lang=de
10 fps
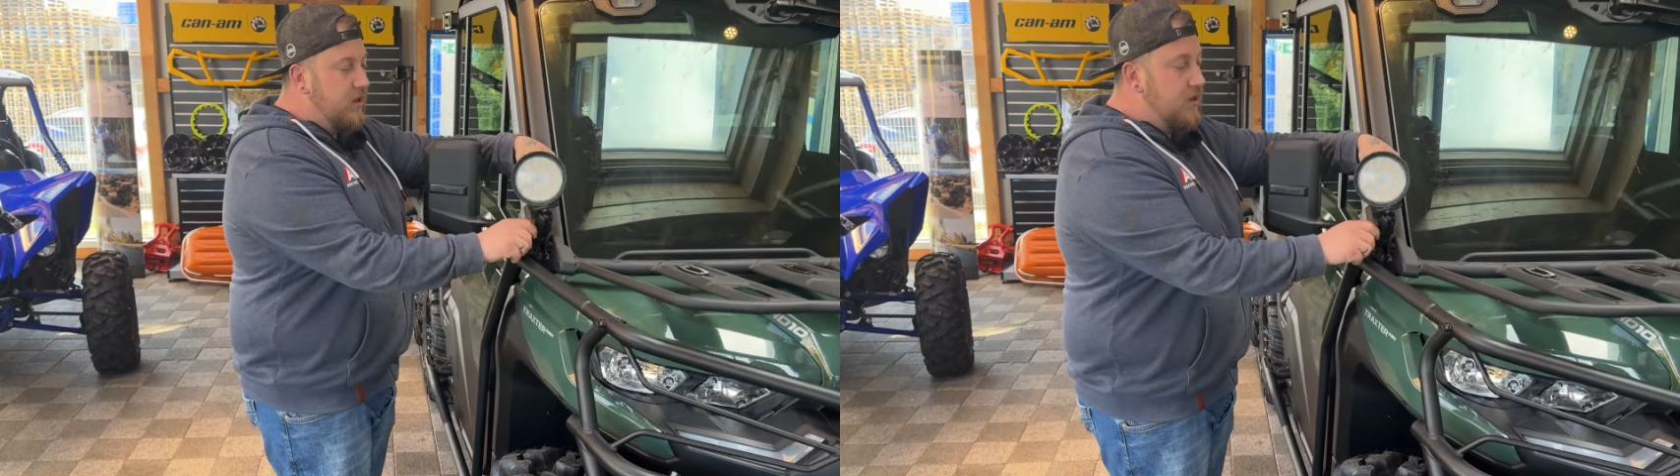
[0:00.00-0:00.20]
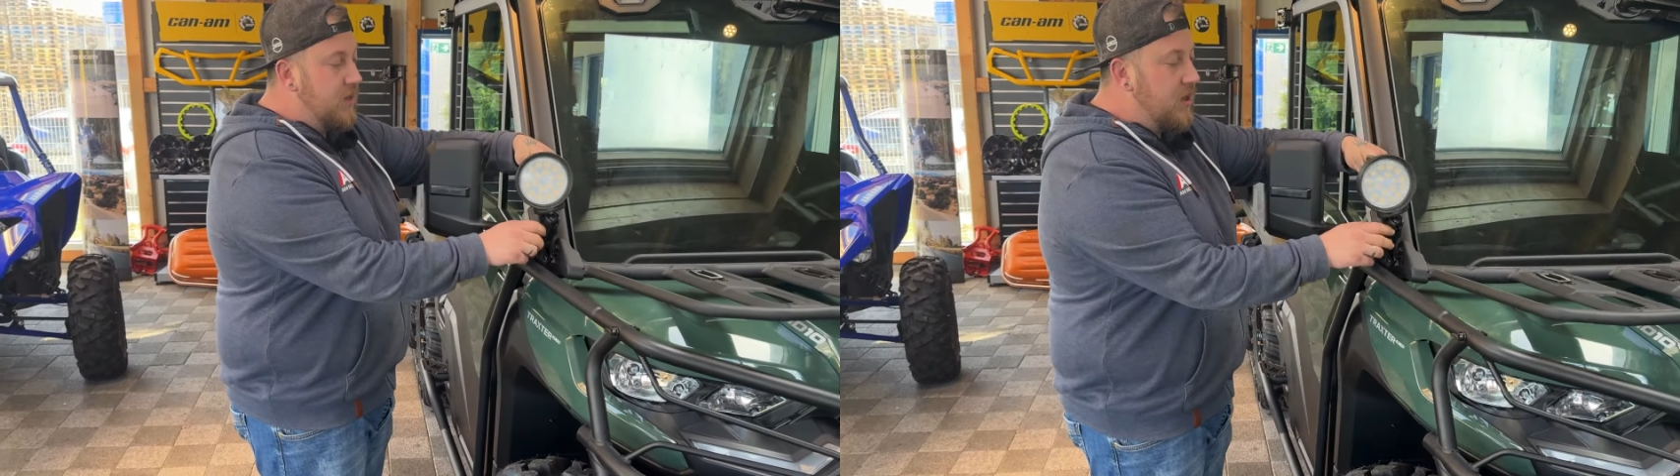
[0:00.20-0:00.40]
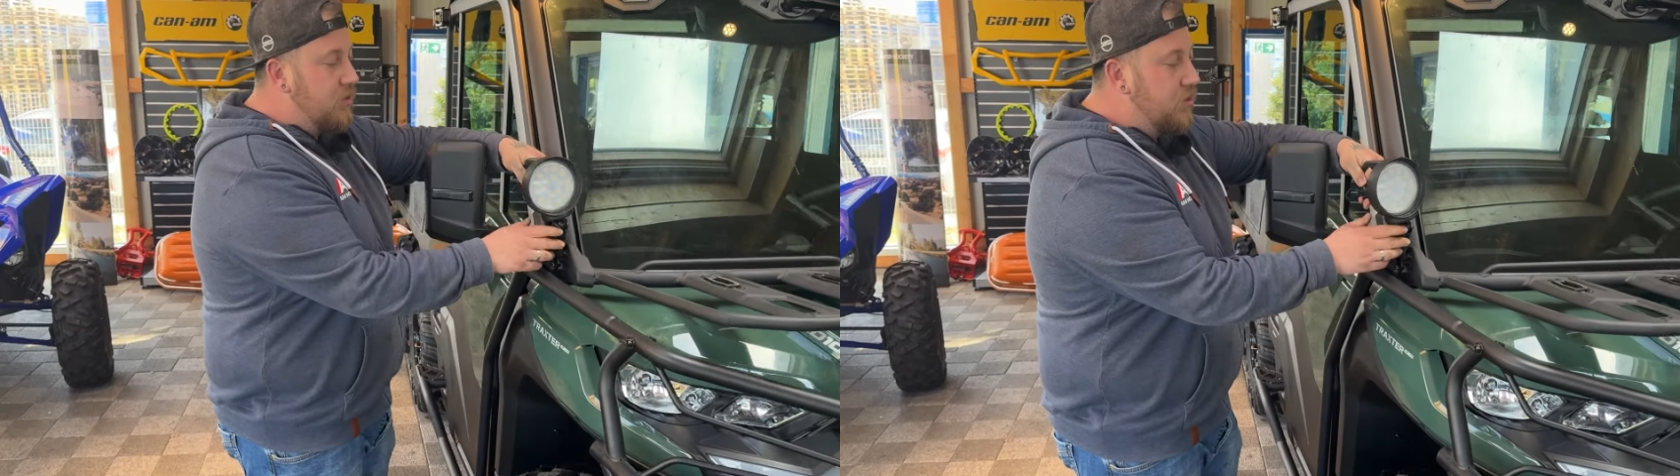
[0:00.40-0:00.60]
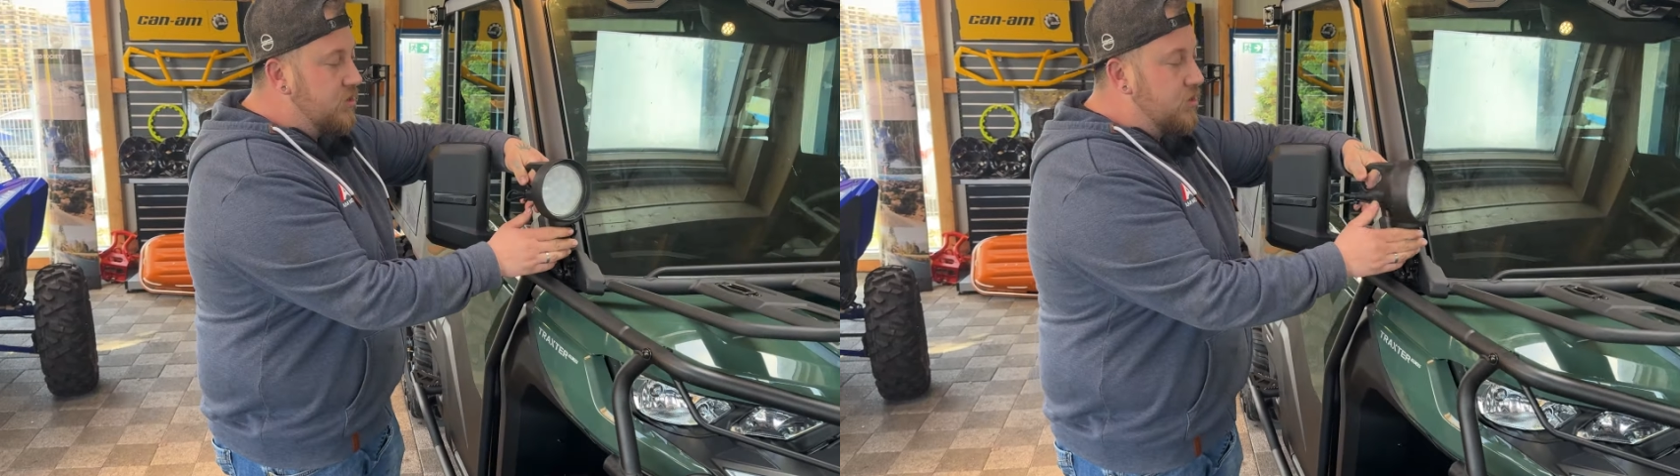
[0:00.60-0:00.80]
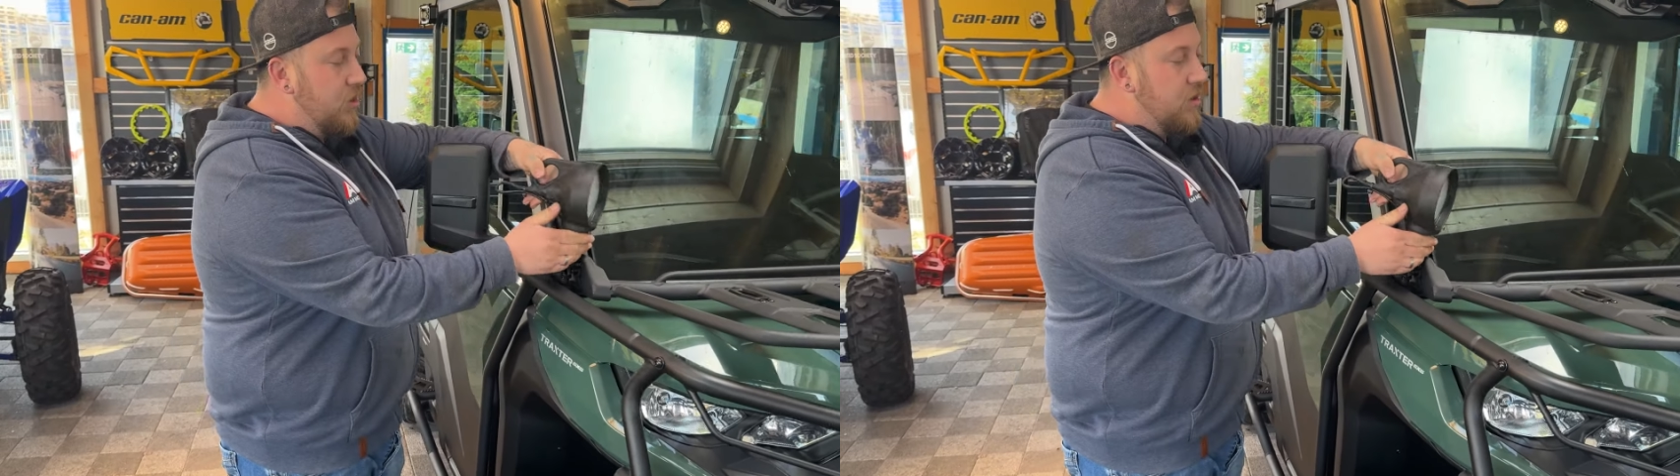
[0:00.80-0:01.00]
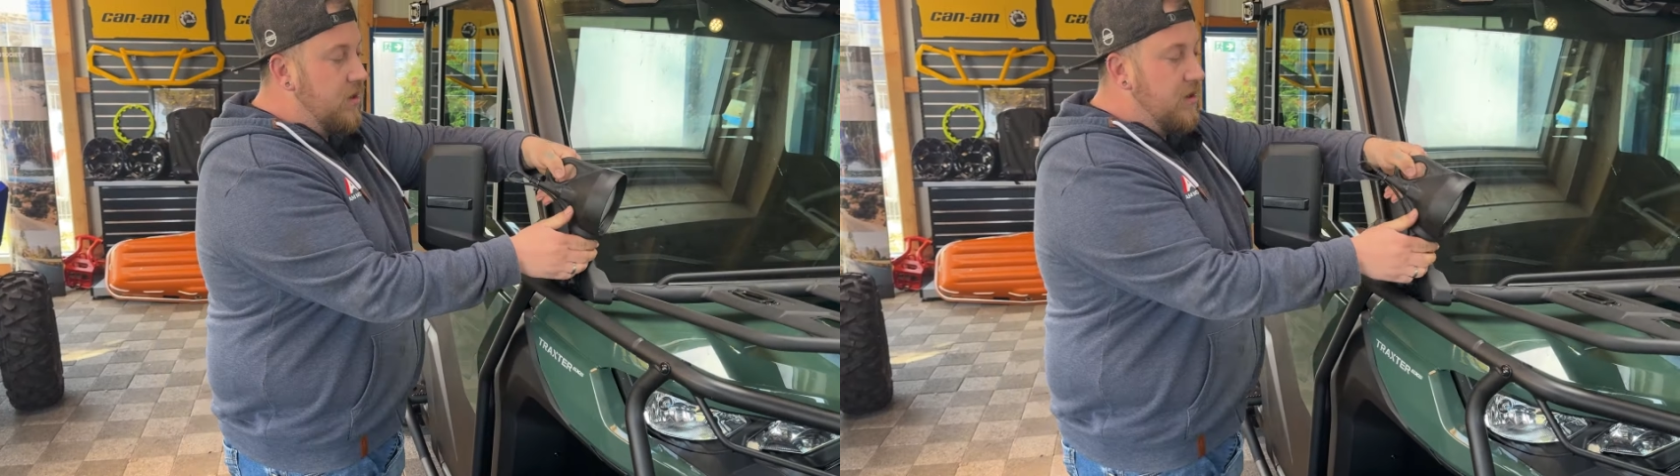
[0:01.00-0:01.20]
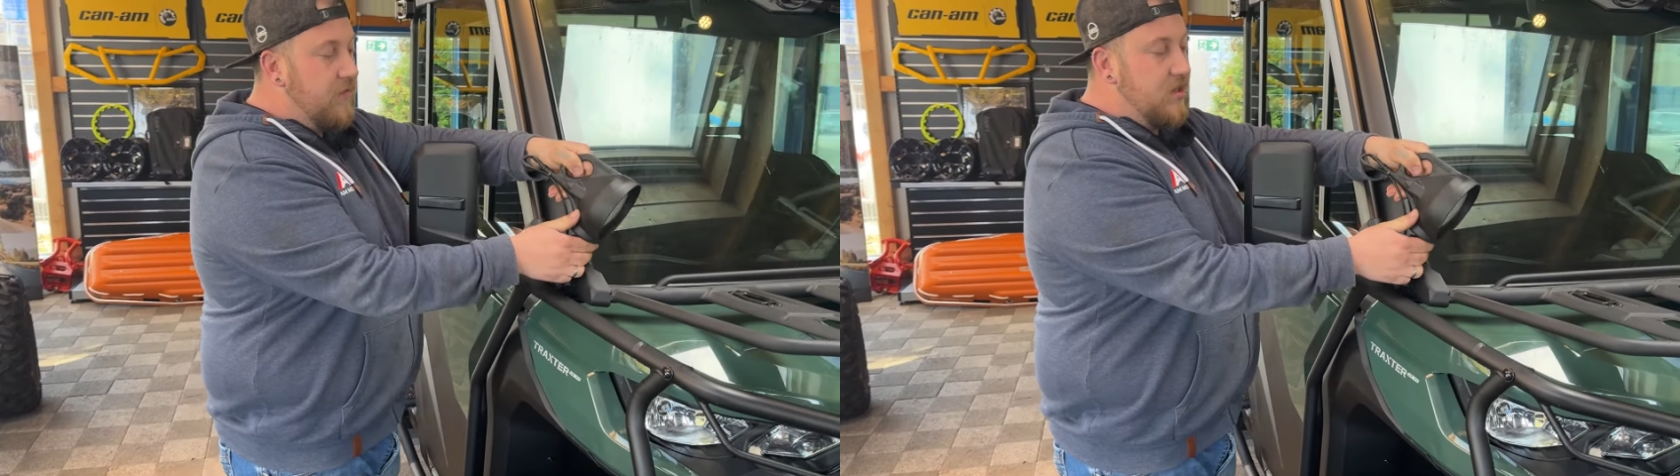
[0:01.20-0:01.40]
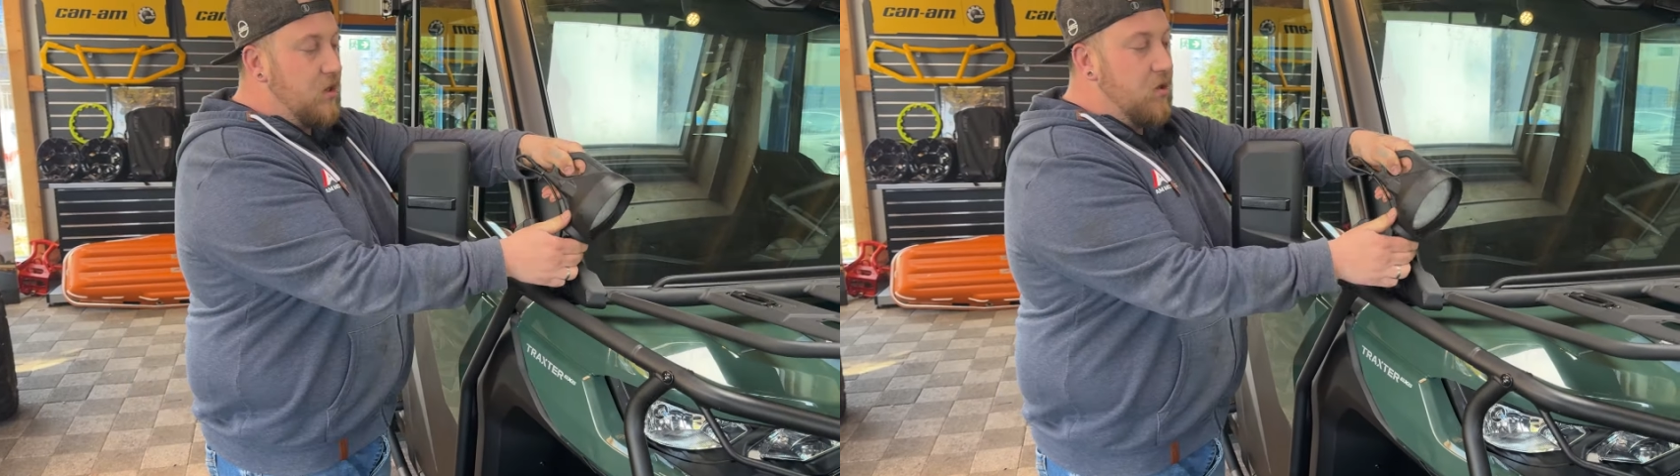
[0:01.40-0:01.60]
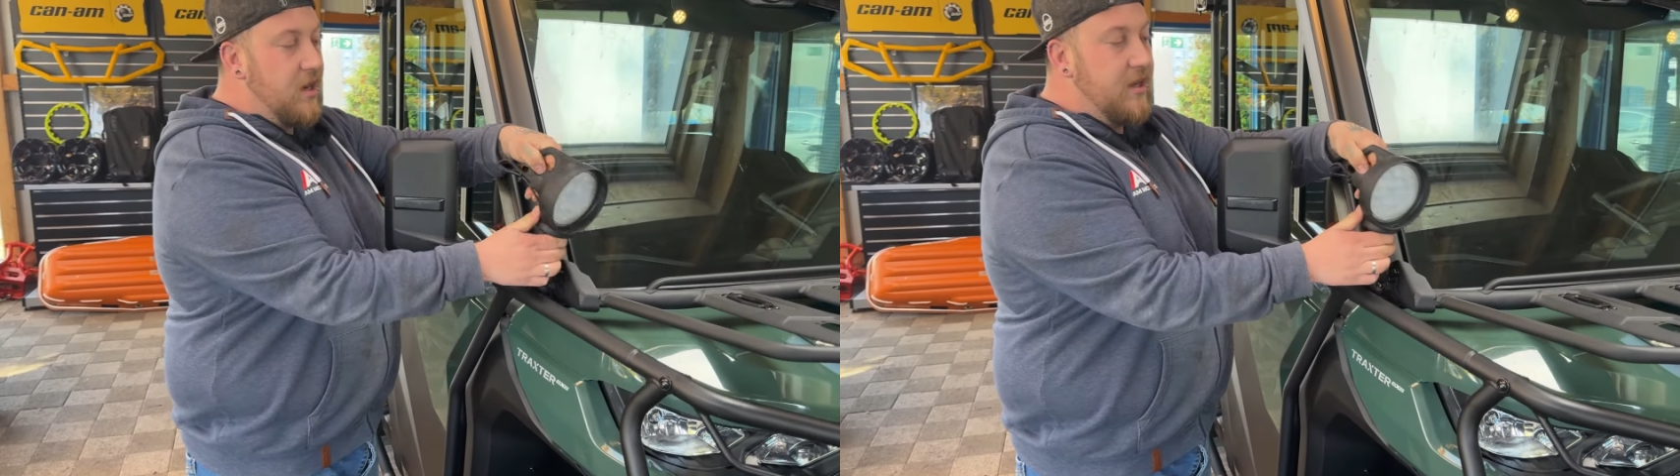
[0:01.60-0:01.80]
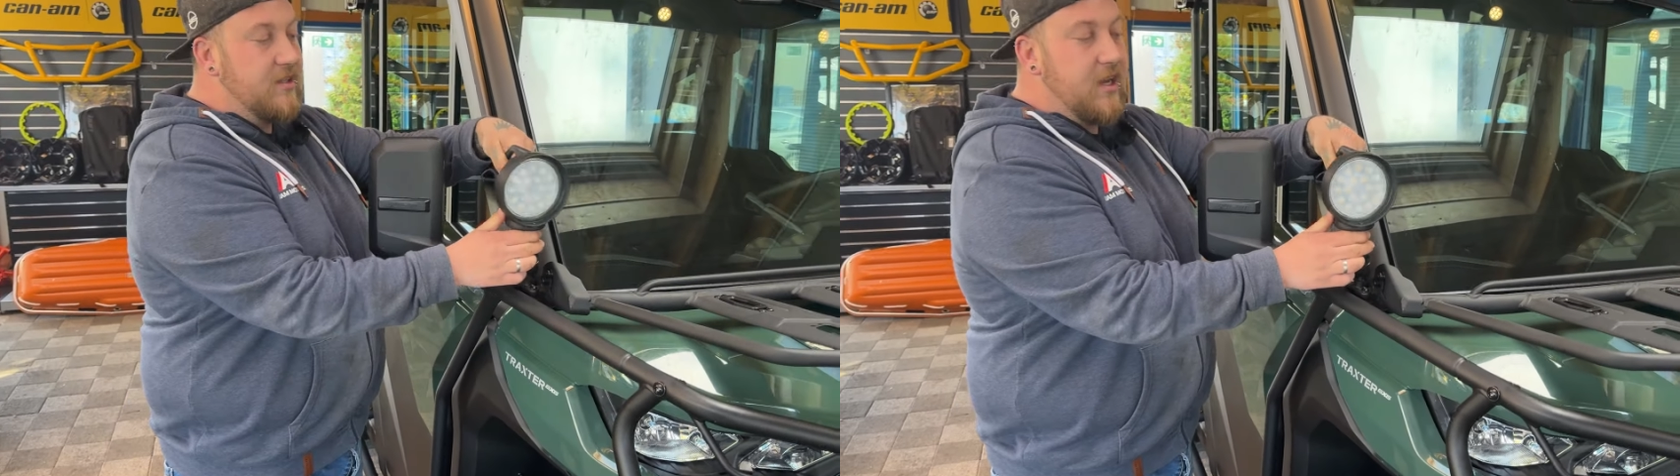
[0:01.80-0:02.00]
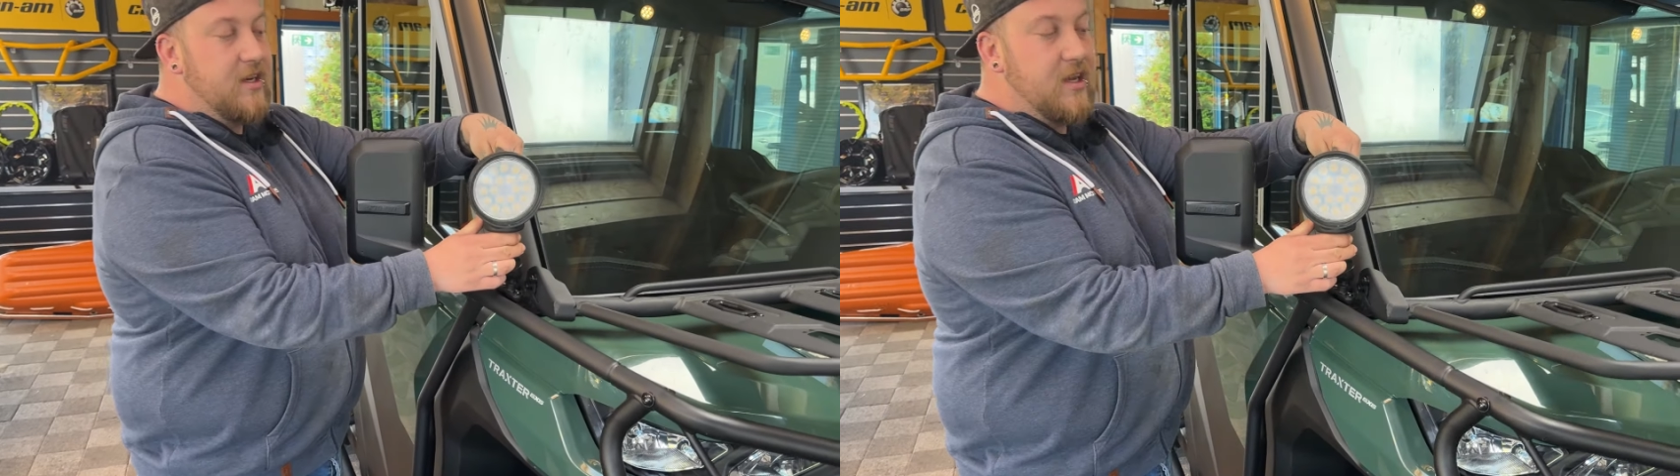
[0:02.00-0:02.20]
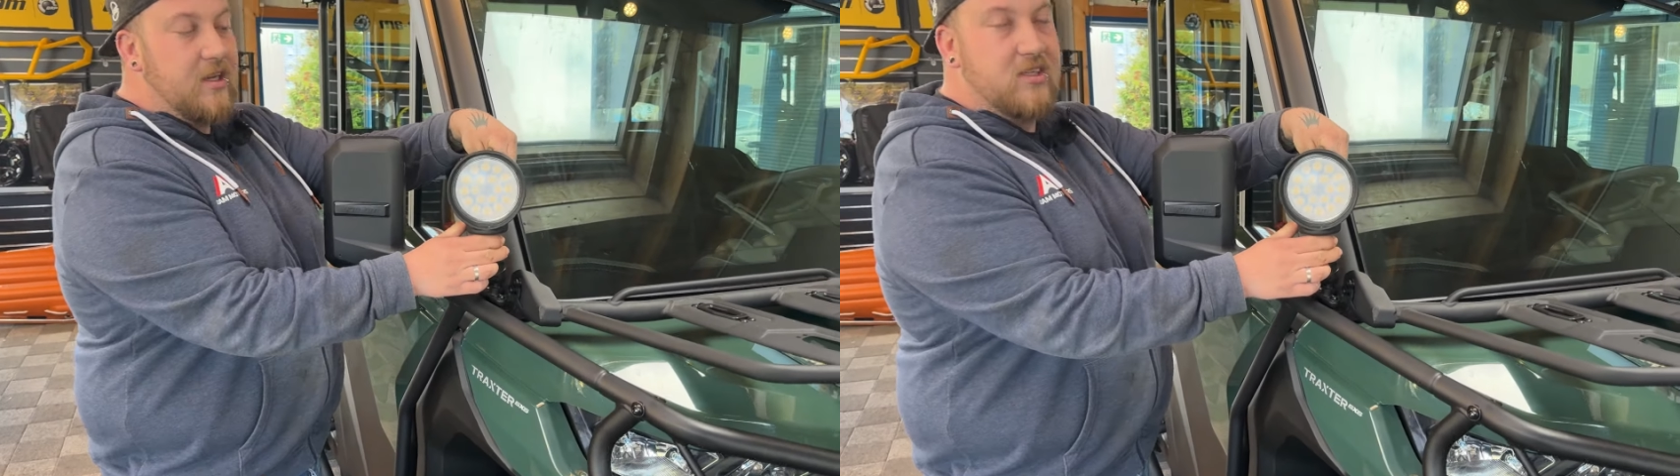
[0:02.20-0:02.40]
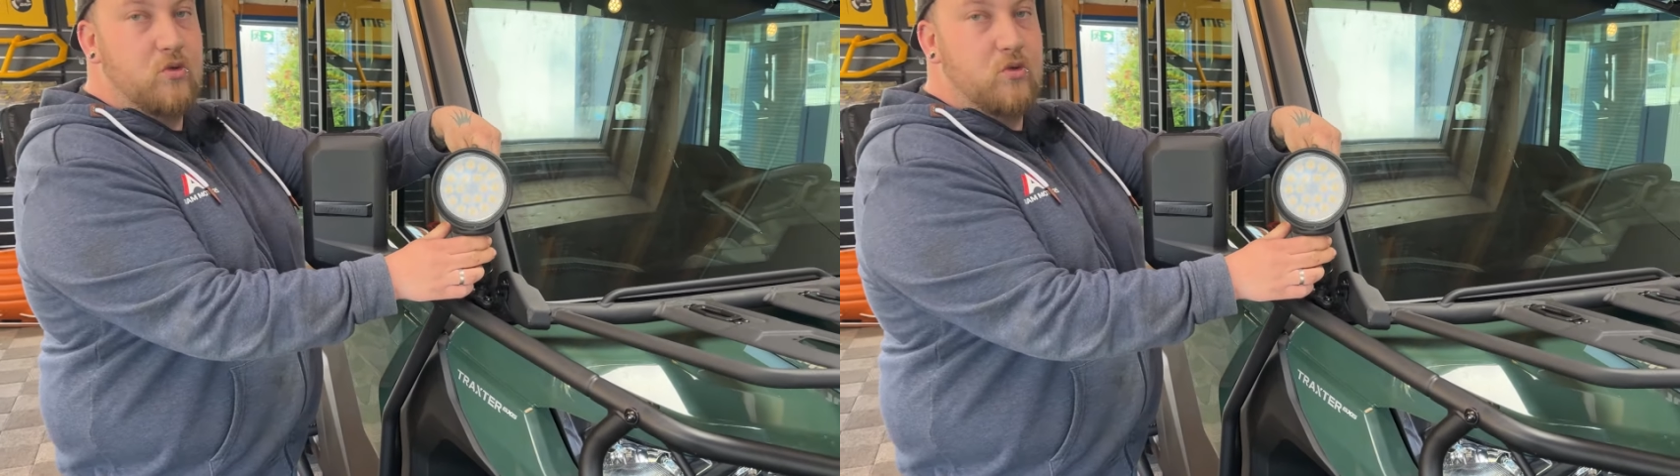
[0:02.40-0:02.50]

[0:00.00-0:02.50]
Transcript: die man dann lösen können, was auch gleichzeitig als